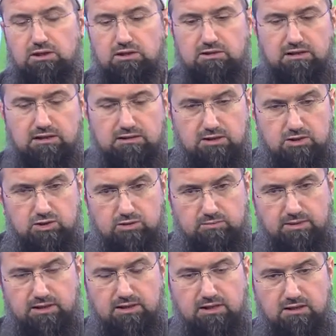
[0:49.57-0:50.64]
İdrar
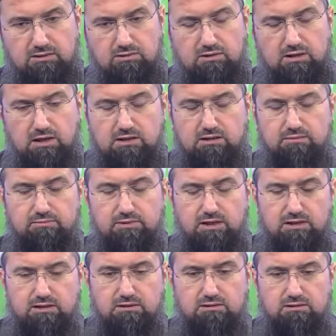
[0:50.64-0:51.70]
kaçırma, kan akım,
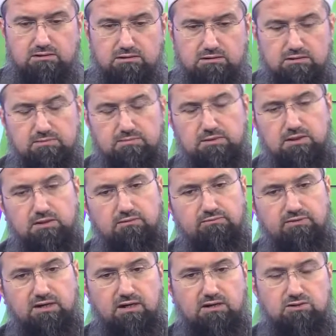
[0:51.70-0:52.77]
akıntısı
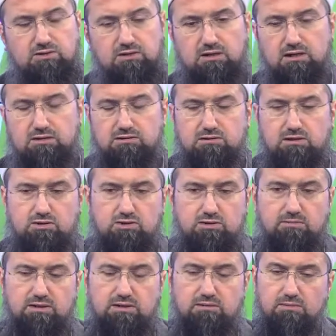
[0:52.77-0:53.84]
veya işte gaz
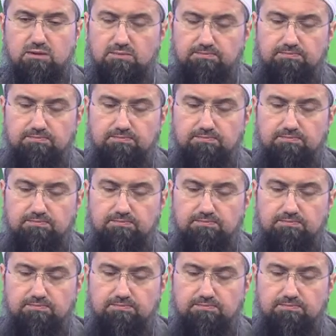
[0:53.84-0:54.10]
kaçırma gibi